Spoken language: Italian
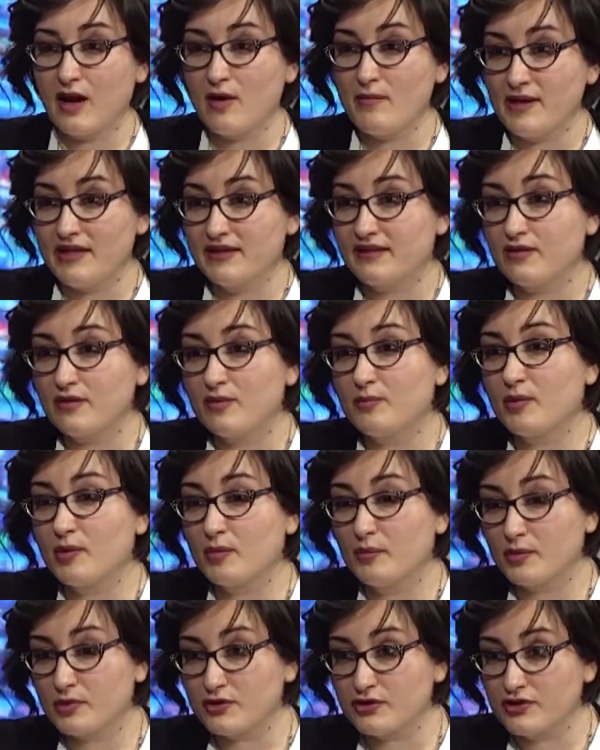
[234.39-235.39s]
aumentano in
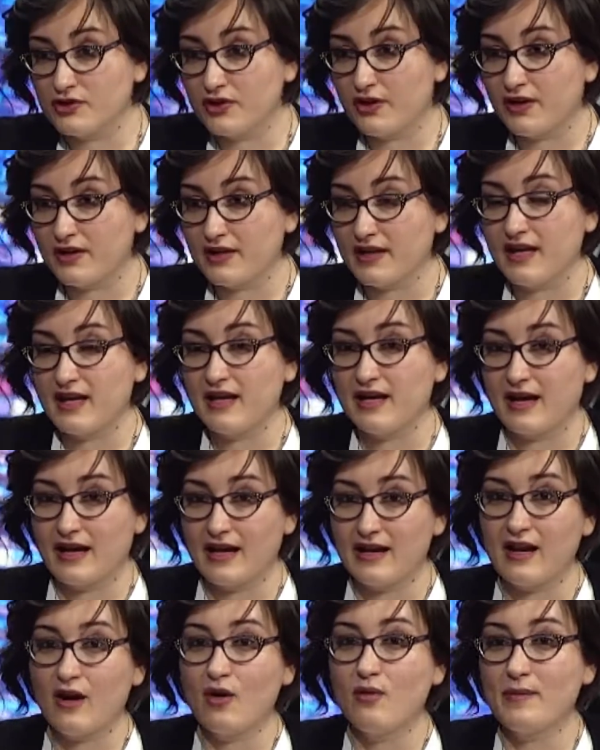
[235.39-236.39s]
proporzione
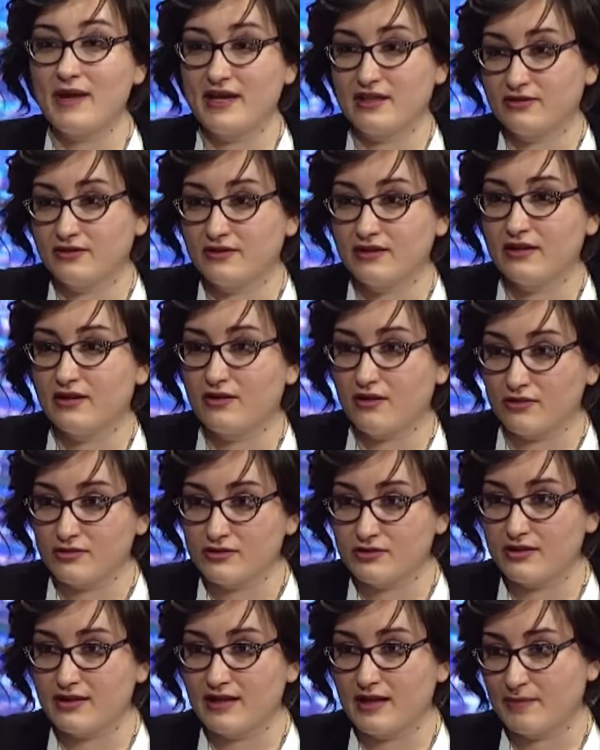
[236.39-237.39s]
all'aumento del
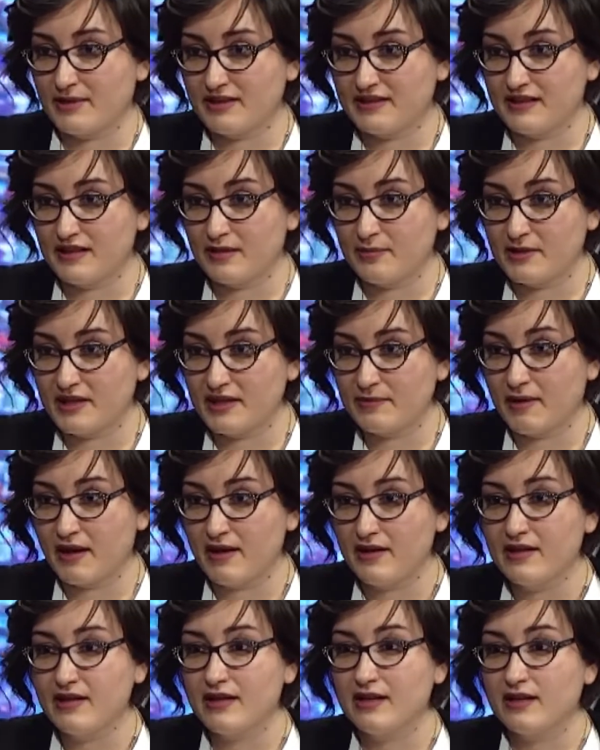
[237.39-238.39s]
costo della materia prima